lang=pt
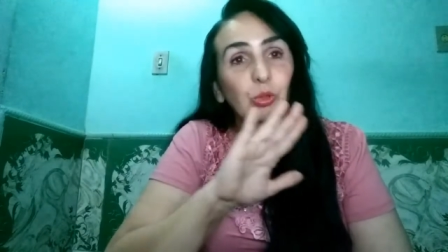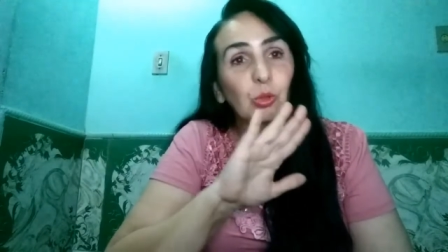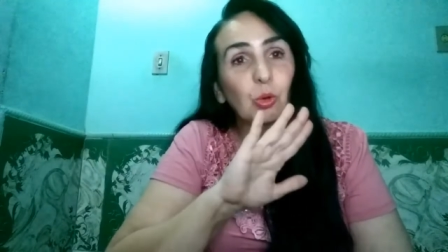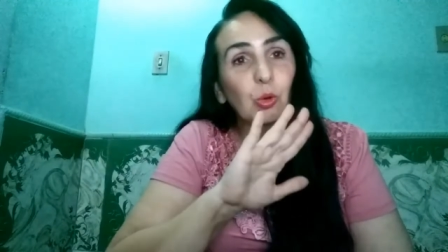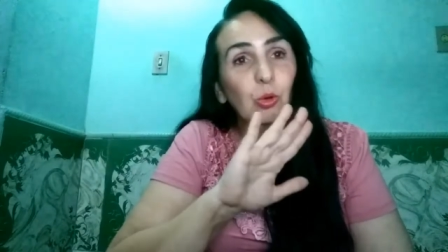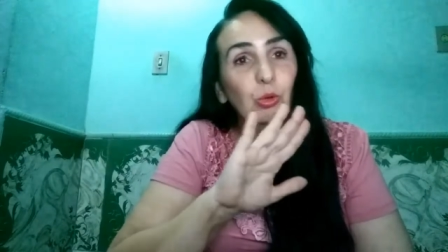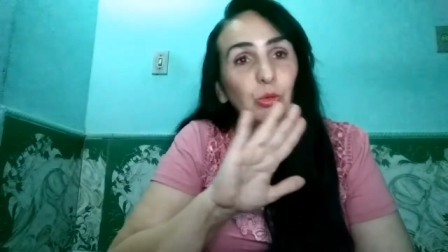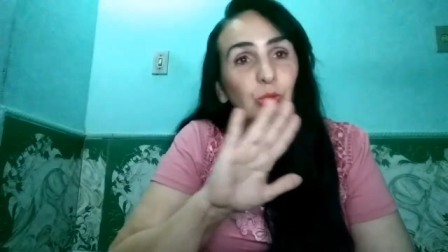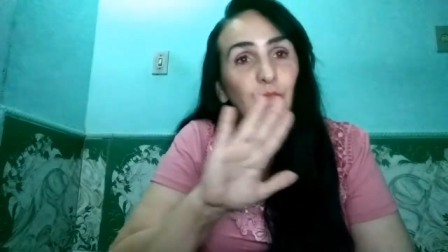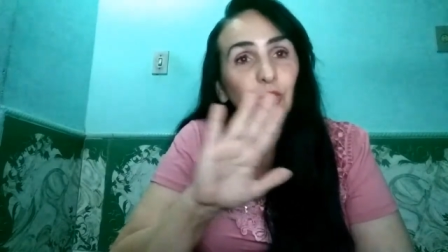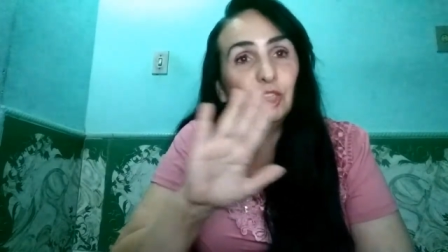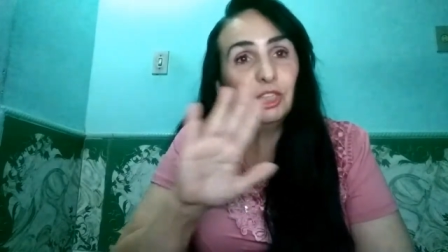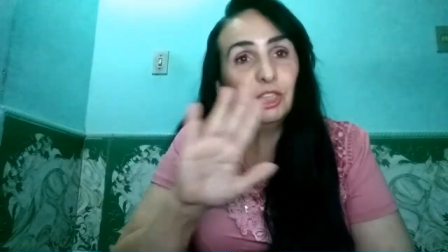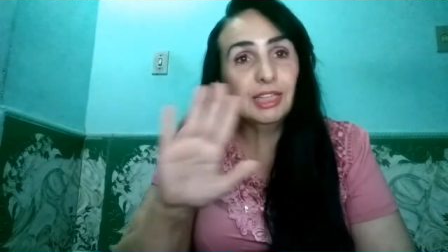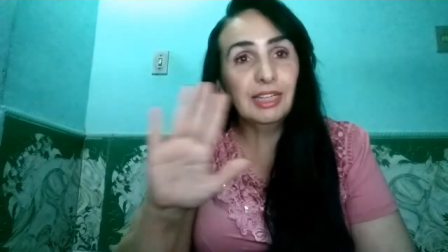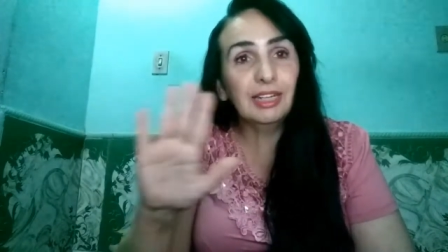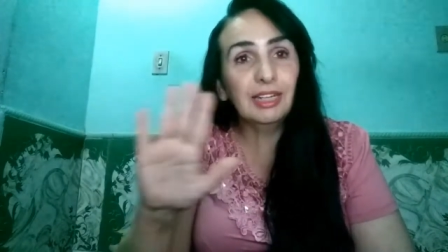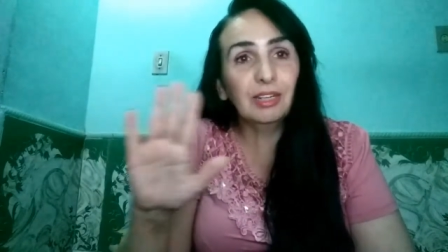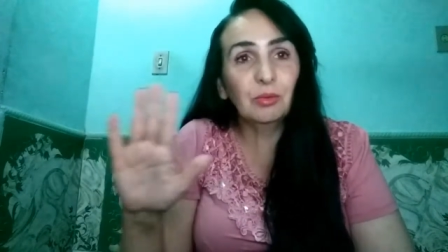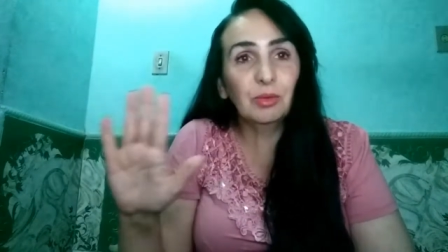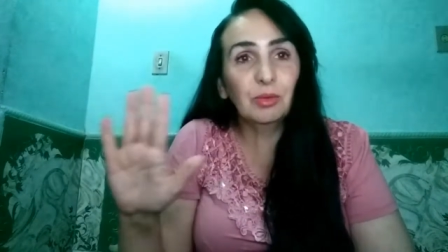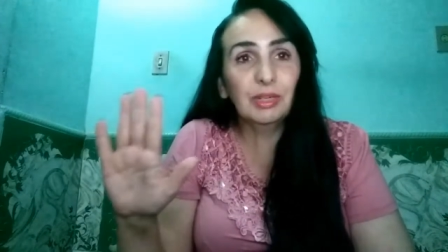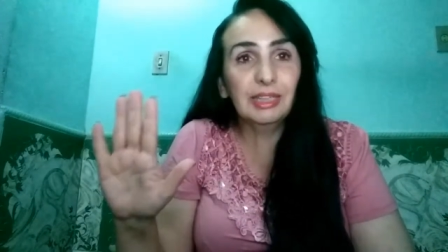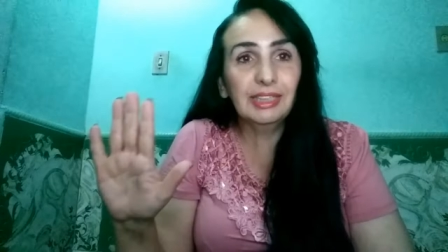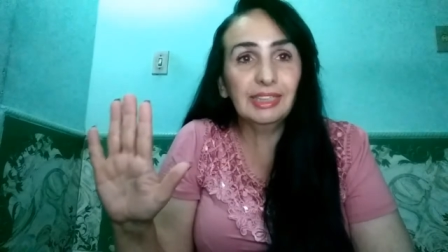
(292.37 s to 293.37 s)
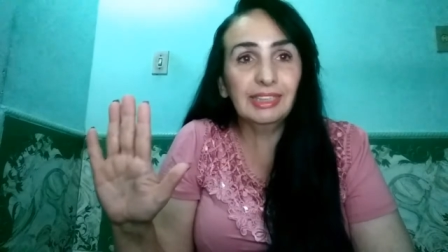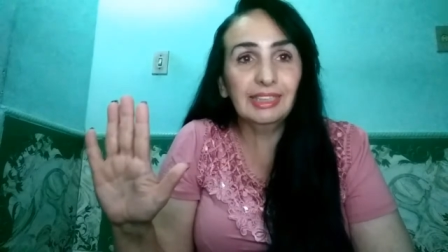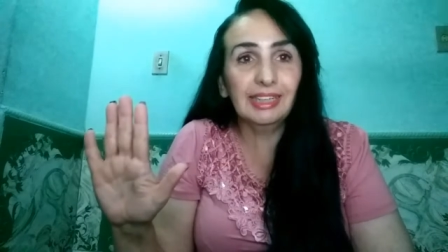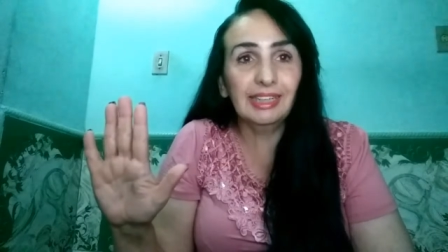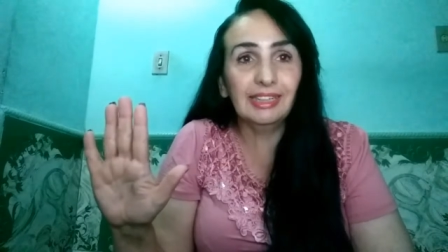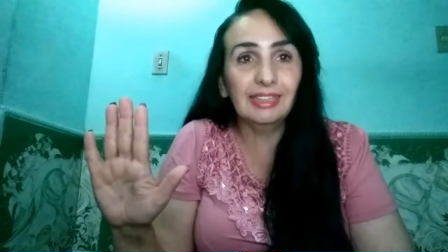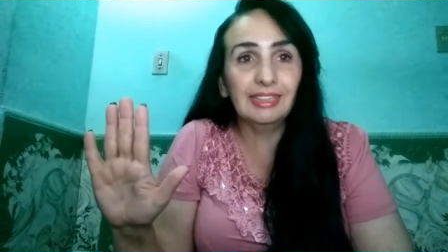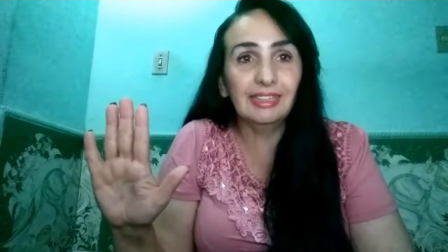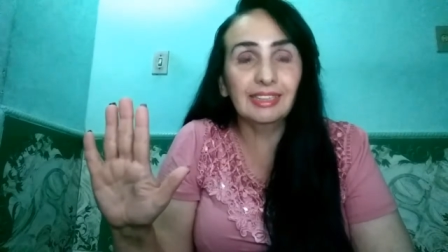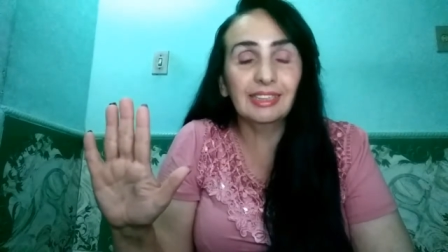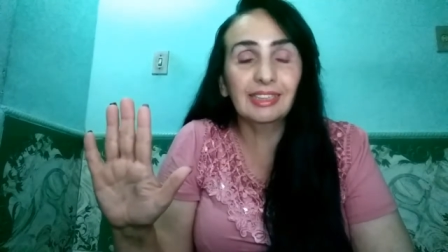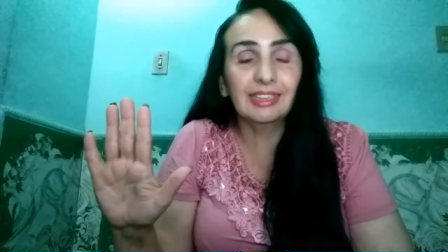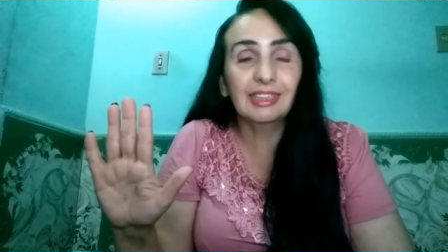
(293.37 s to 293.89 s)
todos gerando
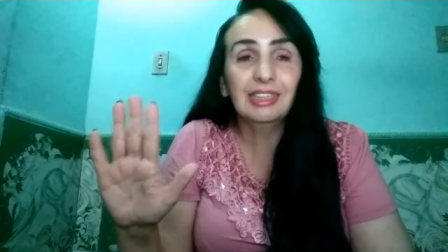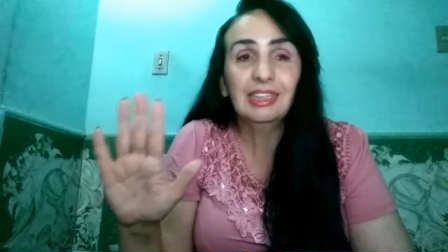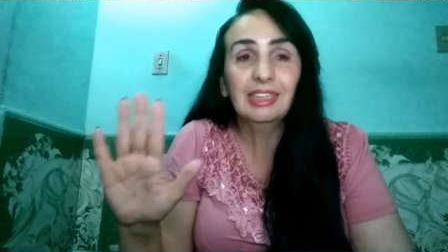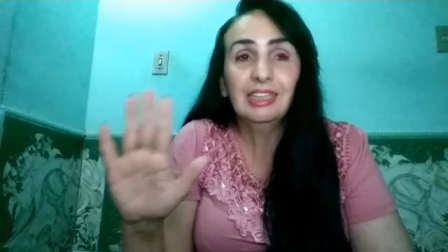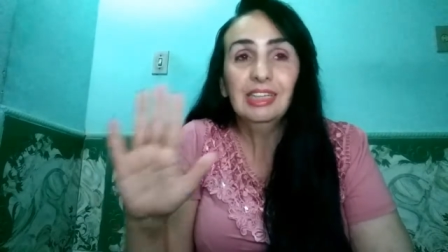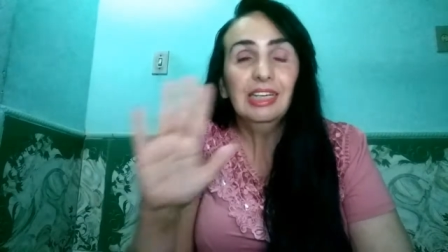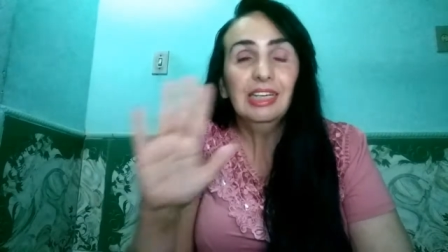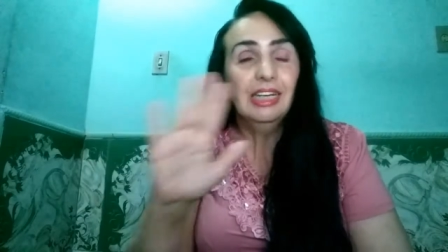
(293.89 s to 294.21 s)
receitas.